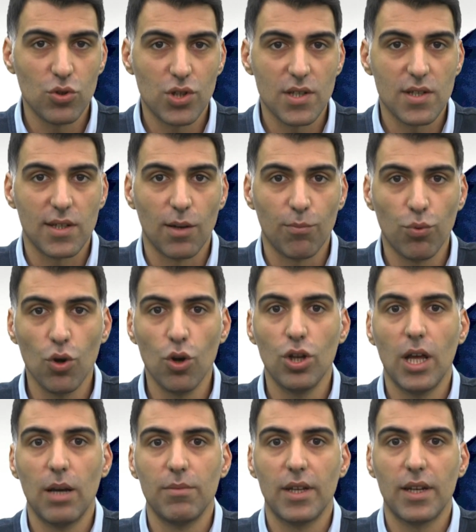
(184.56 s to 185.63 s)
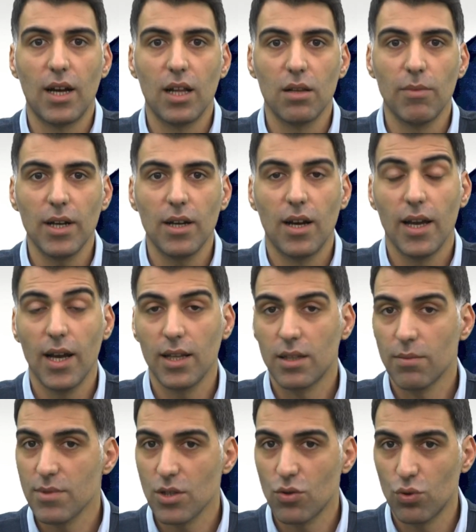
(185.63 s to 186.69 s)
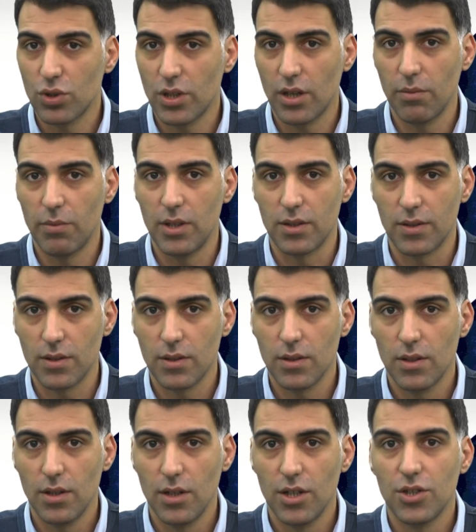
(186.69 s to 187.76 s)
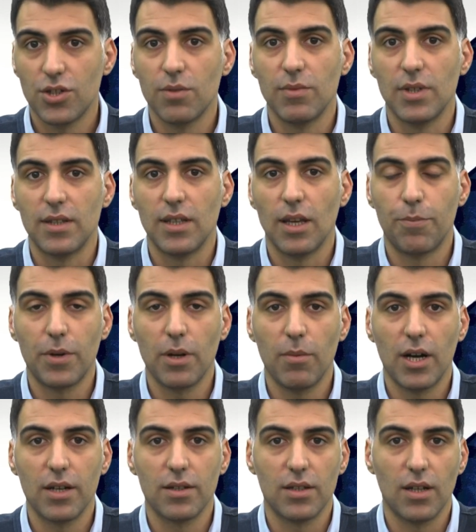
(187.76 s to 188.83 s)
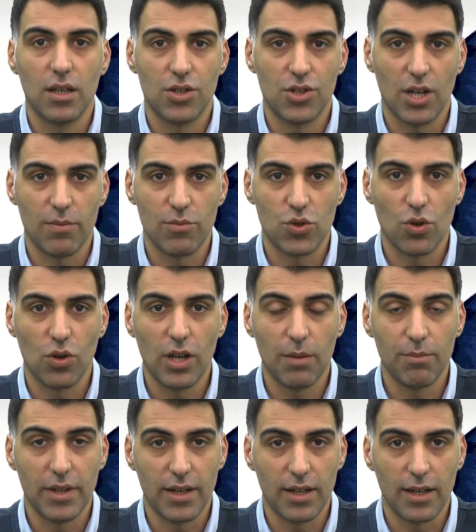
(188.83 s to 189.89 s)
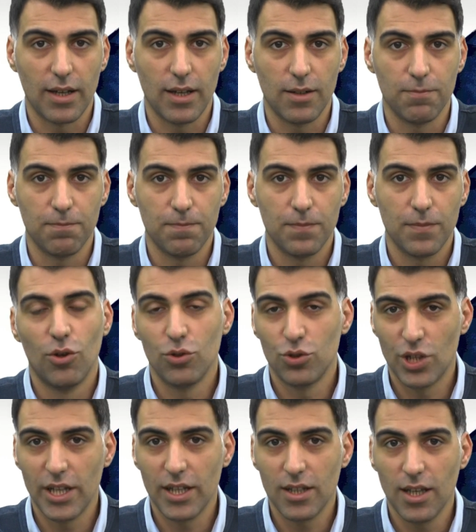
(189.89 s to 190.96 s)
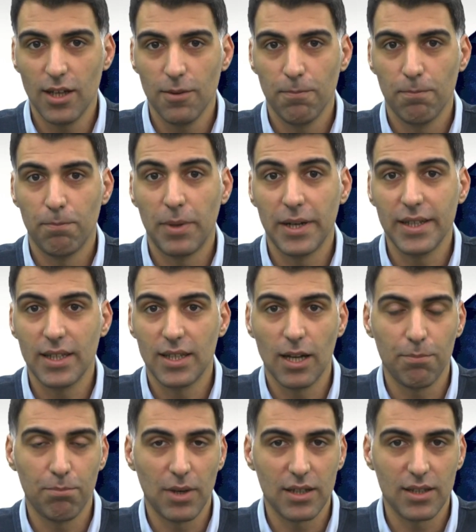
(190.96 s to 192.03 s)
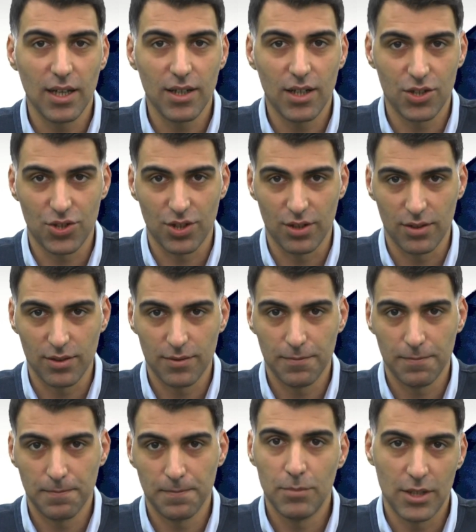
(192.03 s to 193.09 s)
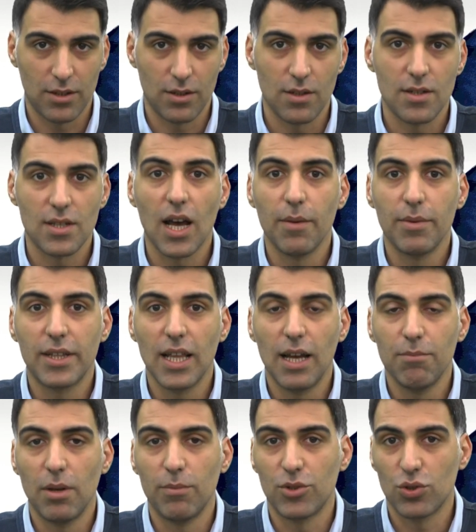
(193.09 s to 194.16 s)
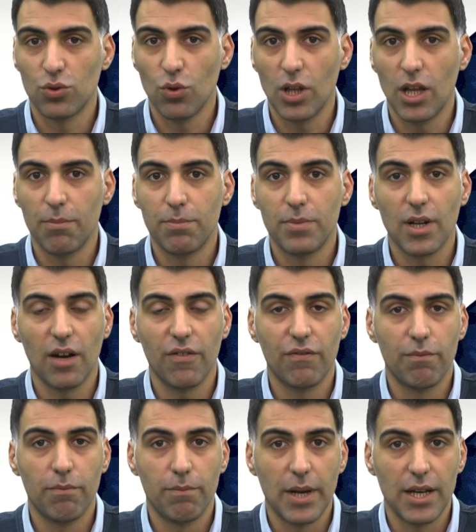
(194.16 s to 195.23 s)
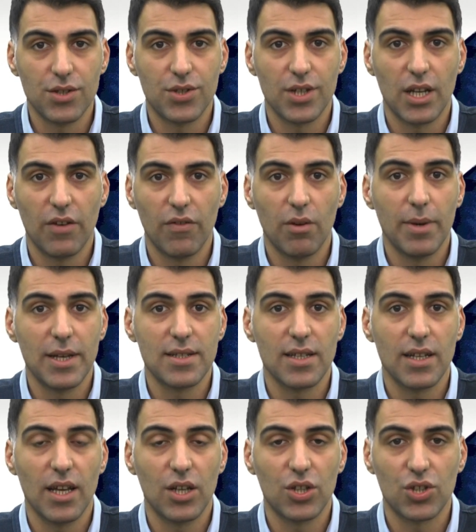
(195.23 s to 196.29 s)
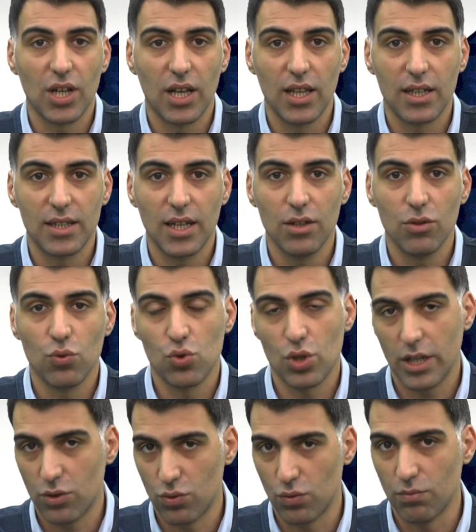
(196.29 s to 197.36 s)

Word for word: öncesinde bu önlemleri almak hayatımızı kurtarabilir. Şimdi deprem anında alacağımız önlemlere gelelim. Öncelikle panik yapmaktan kaçının. 1. Sabitlenmemiş dolap, raf, pencere ve benzeri eşyalardan uzak